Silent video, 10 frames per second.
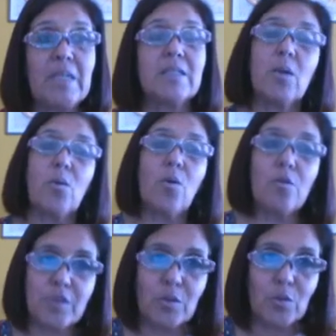Então,
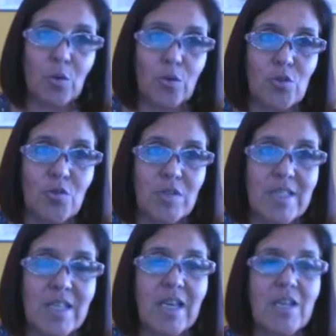convido todos
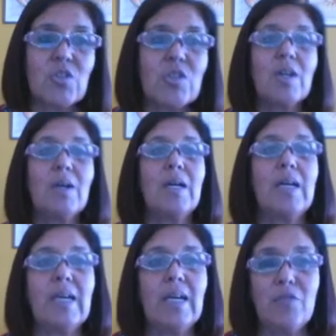vocês.
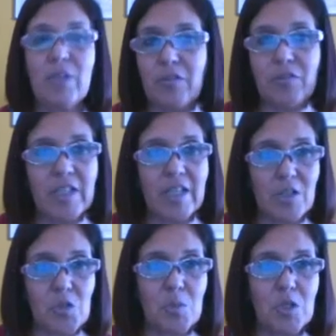É, verifiquem
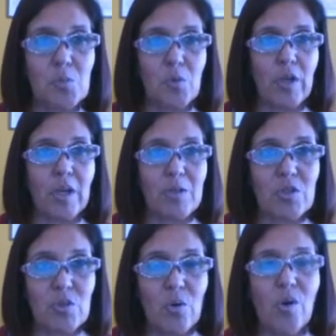as minhas
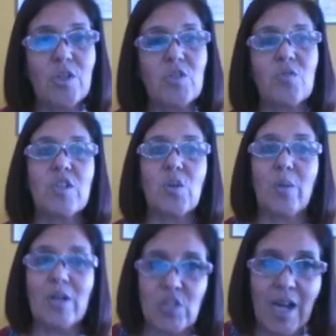programações, vejam
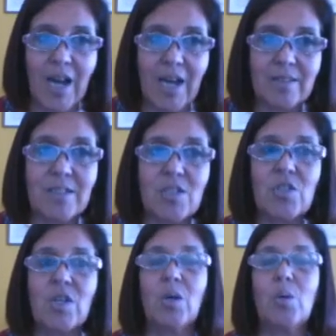as
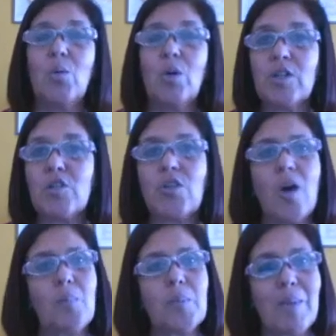datas. O
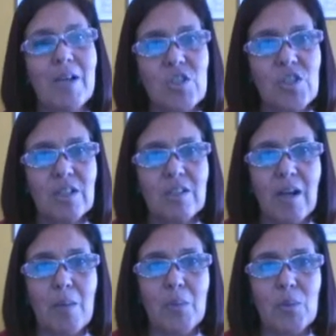workshop Magia
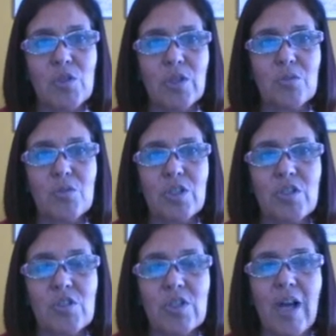Terapêutica dos
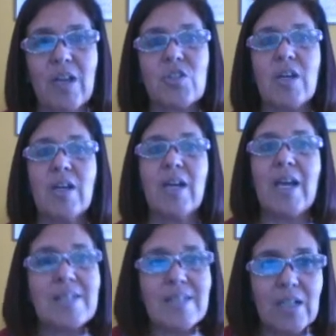Cristais
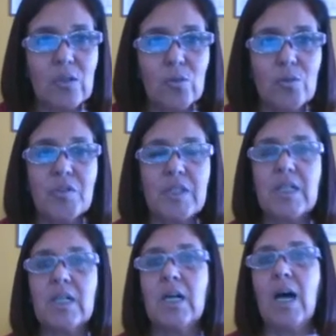é, sem
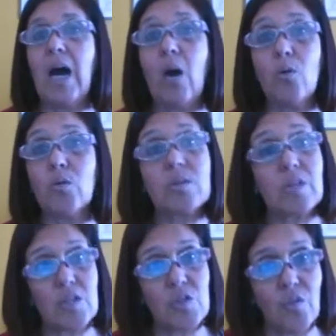dúvida, algo
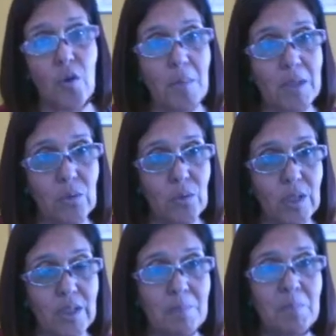transformador